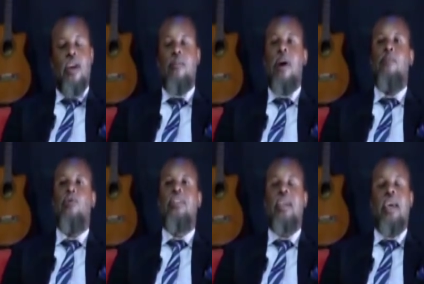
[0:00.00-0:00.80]
Il m'a
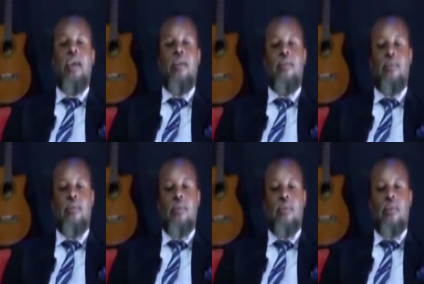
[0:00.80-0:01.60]
montré
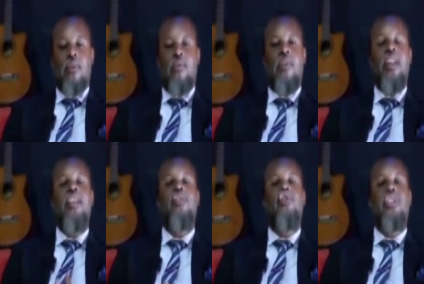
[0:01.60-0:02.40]

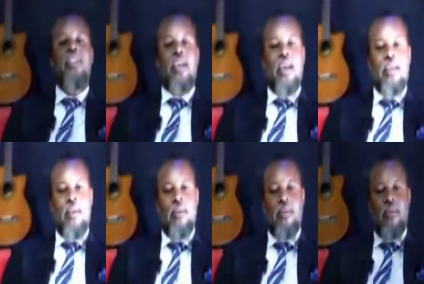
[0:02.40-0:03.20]
Félix dit.